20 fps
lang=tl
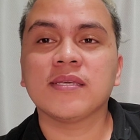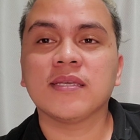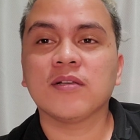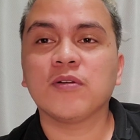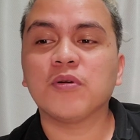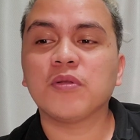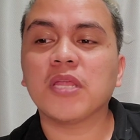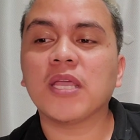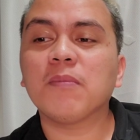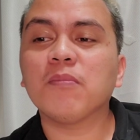
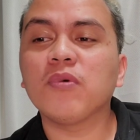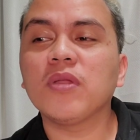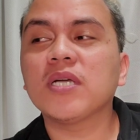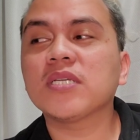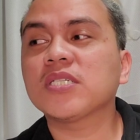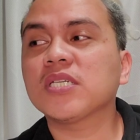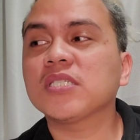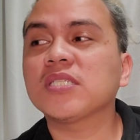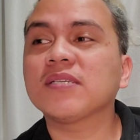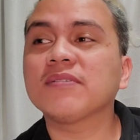connect mo lang
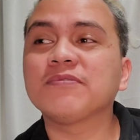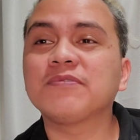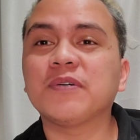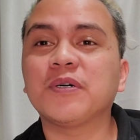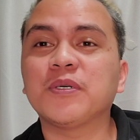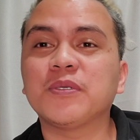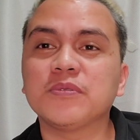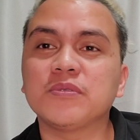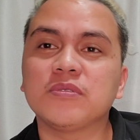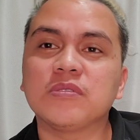siya sa
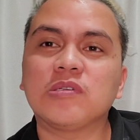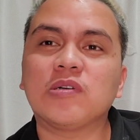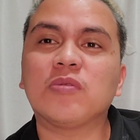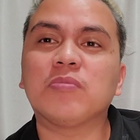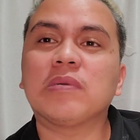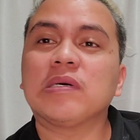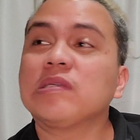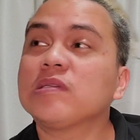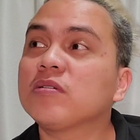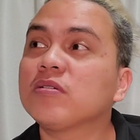phone, kung man